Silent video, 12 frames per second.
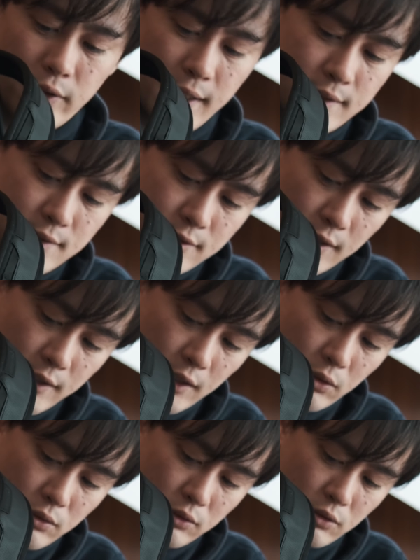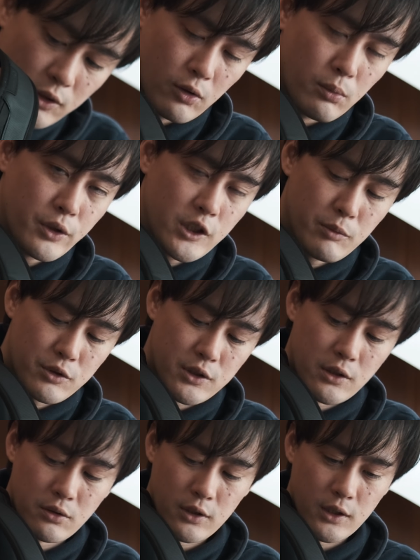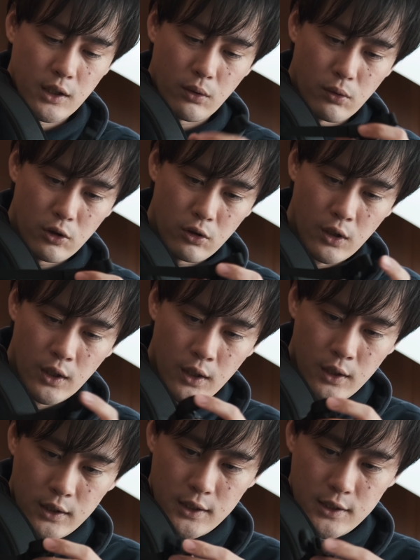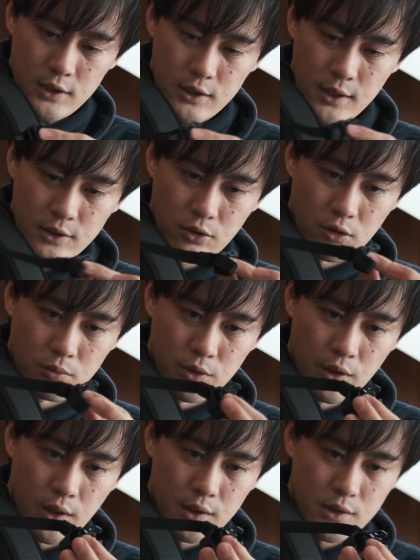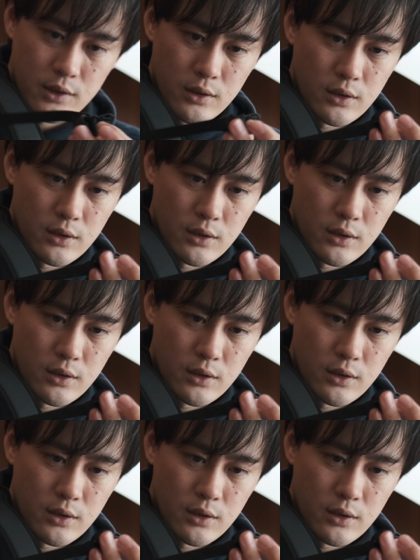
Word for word: やつはね、本当に重い荷物入れる時には、ね、この必須なんですよ、この胸のやつ。